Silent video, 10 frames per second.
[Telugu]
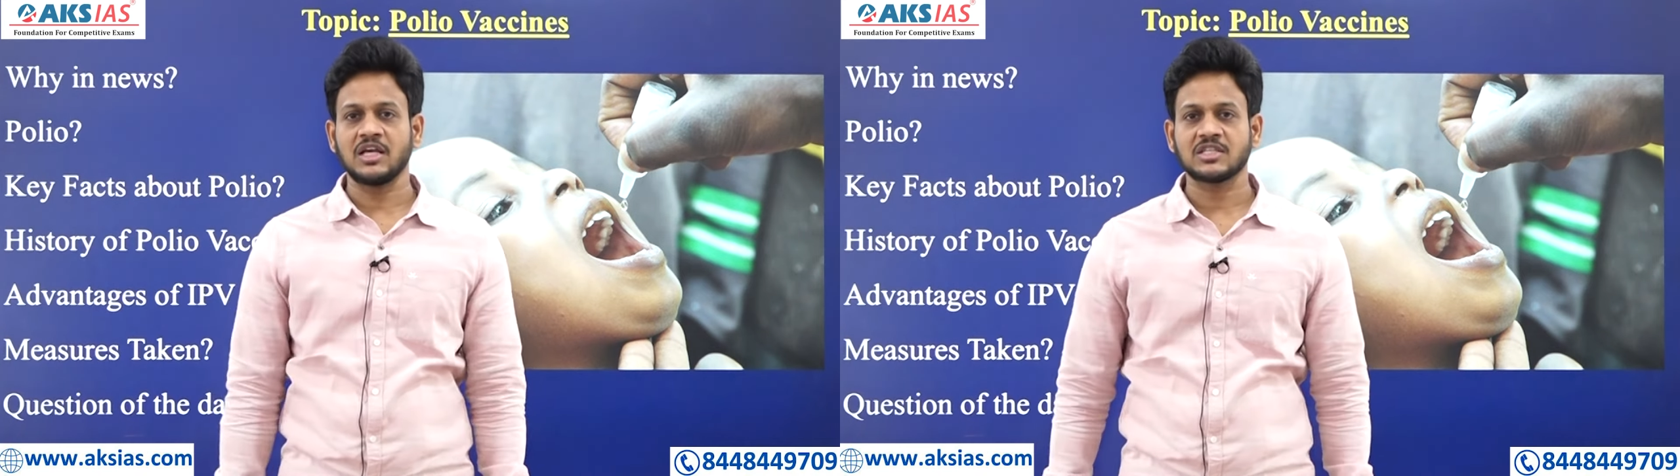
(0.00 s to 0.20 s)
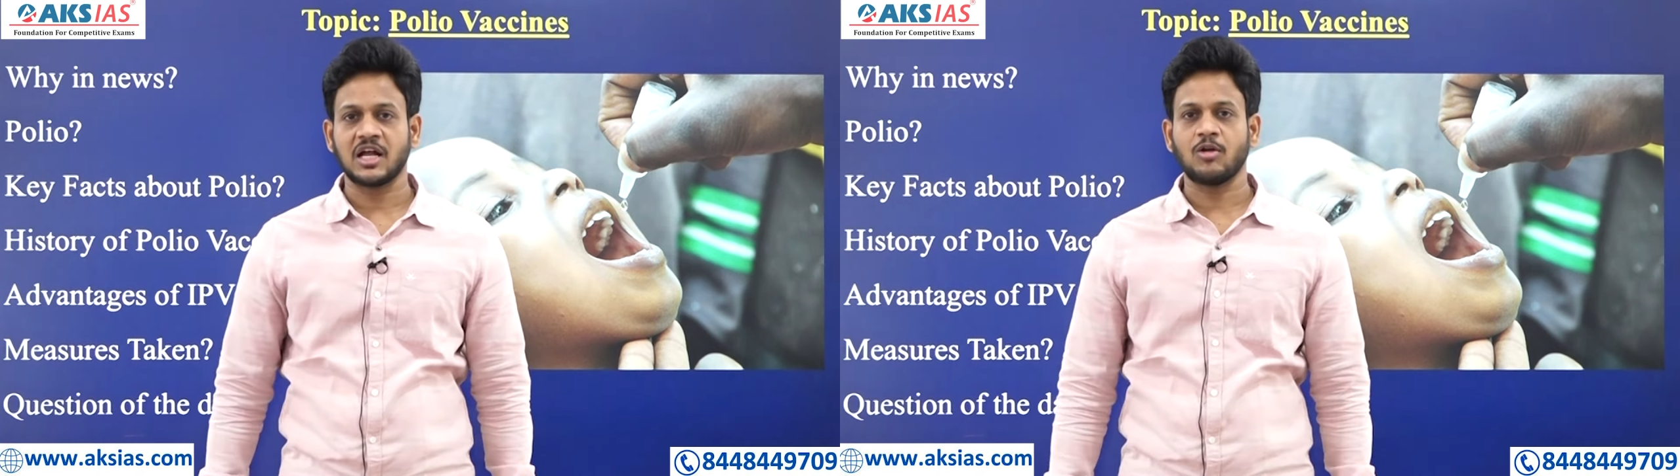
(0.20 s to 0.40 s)

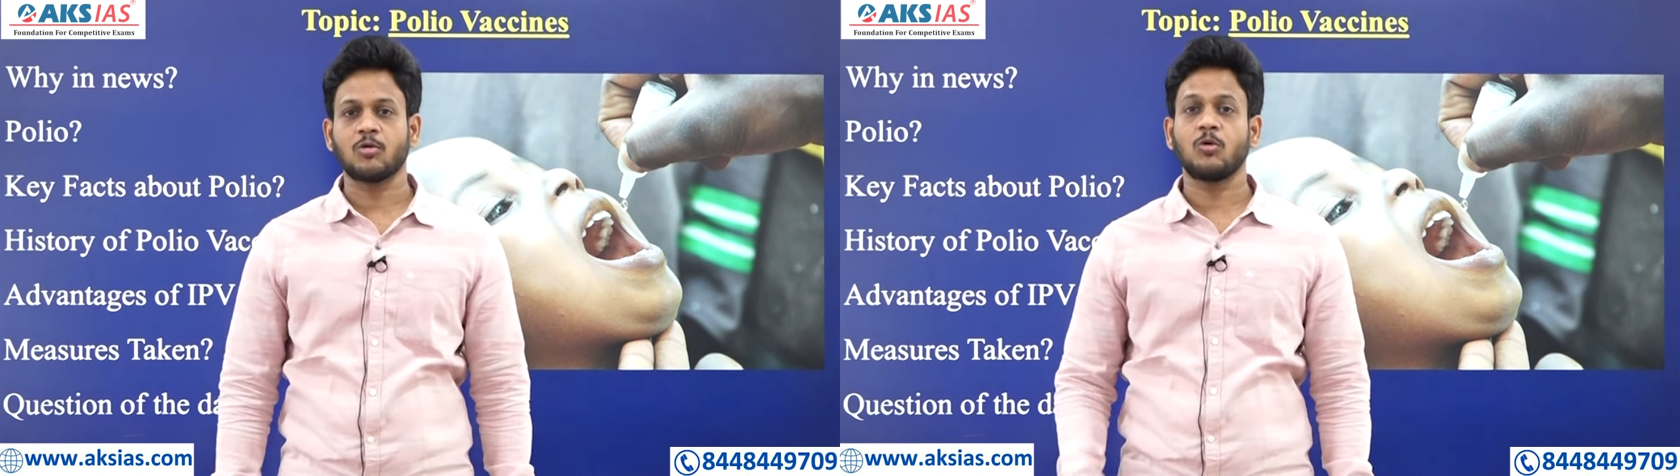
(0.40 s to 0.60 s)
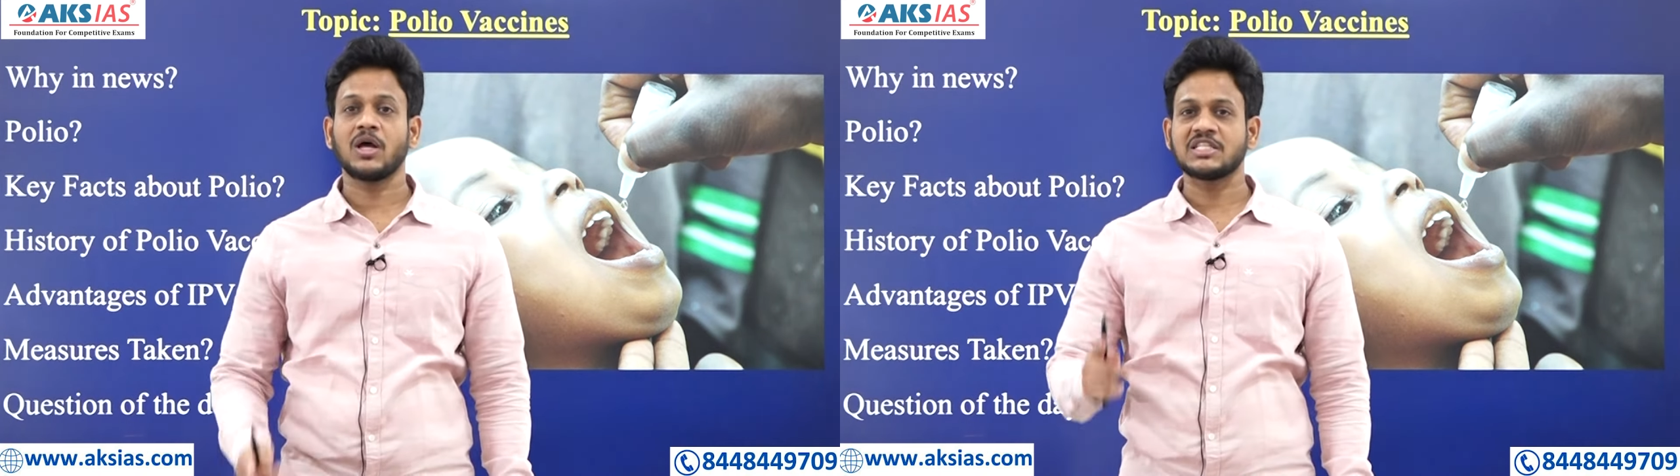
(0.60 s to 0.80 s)
దేశాల్లో
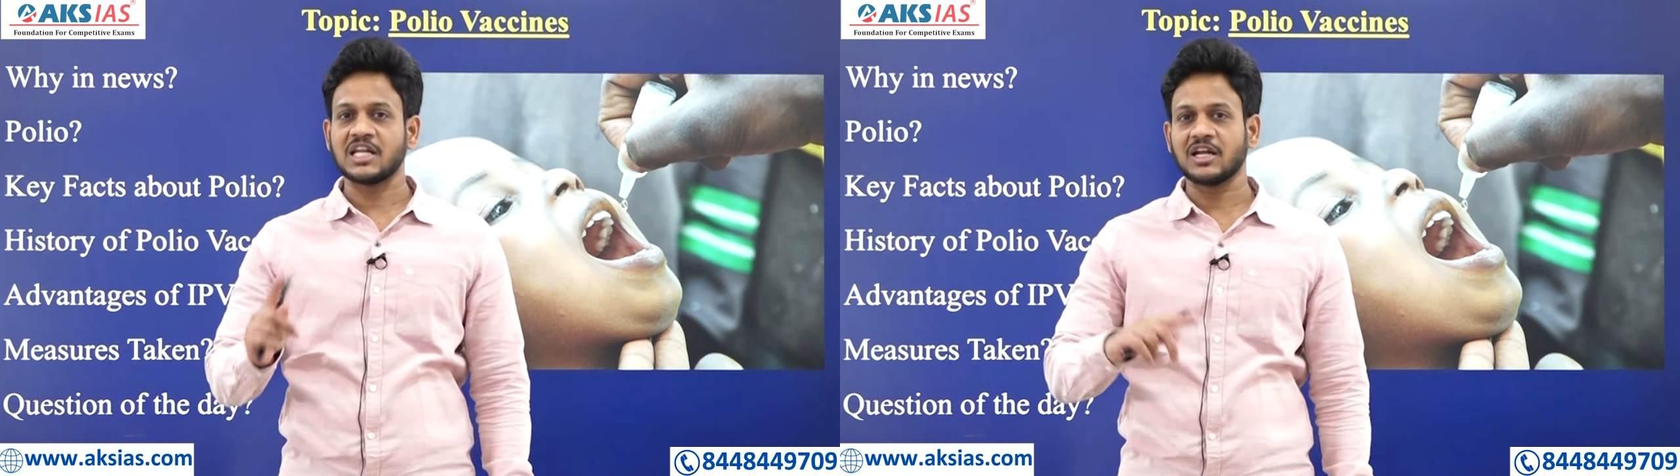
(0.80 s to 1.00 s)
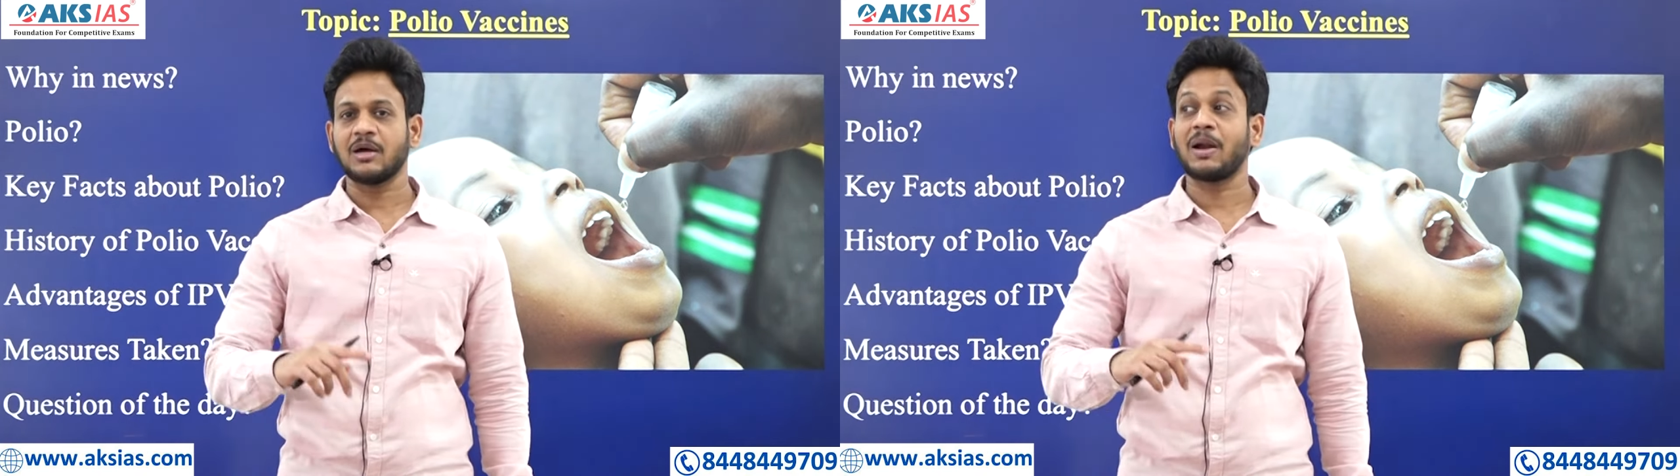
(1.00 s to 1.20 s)
కూడా
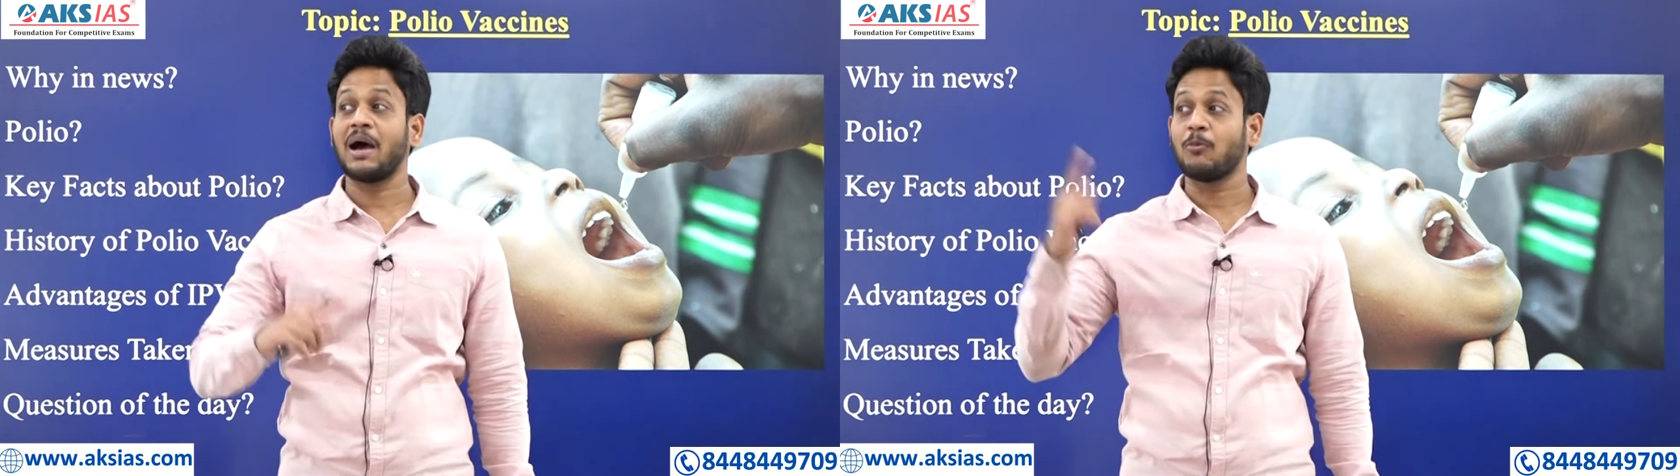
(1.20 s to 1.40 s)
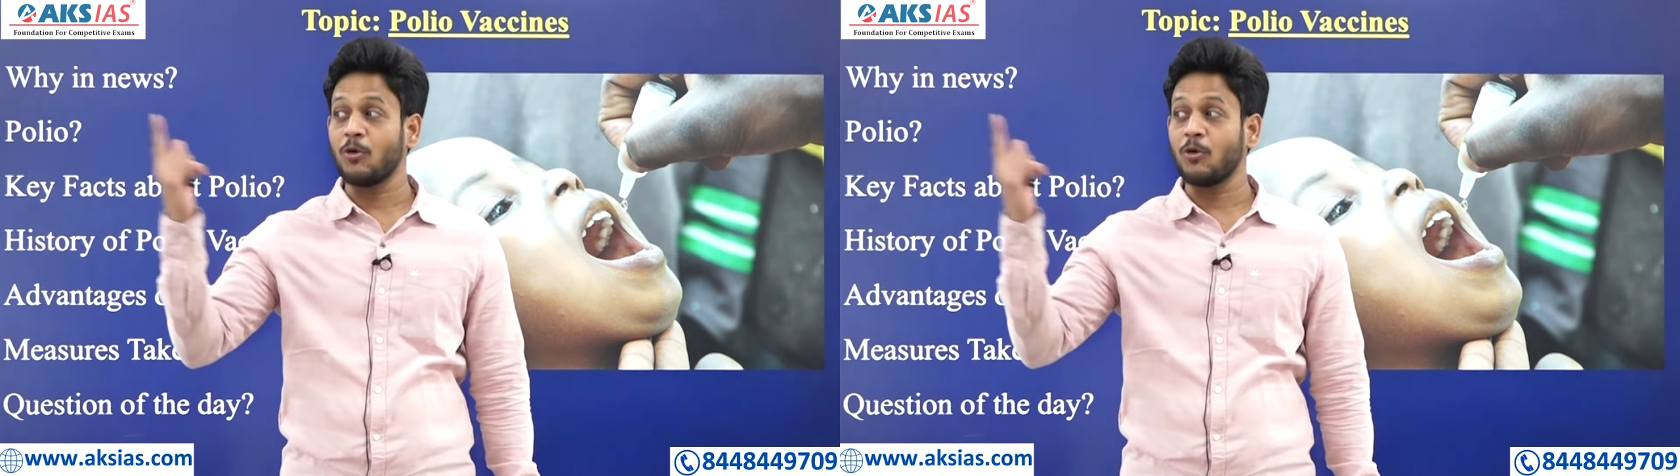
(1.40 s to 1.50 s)
జరిగినప్పుడు ఆ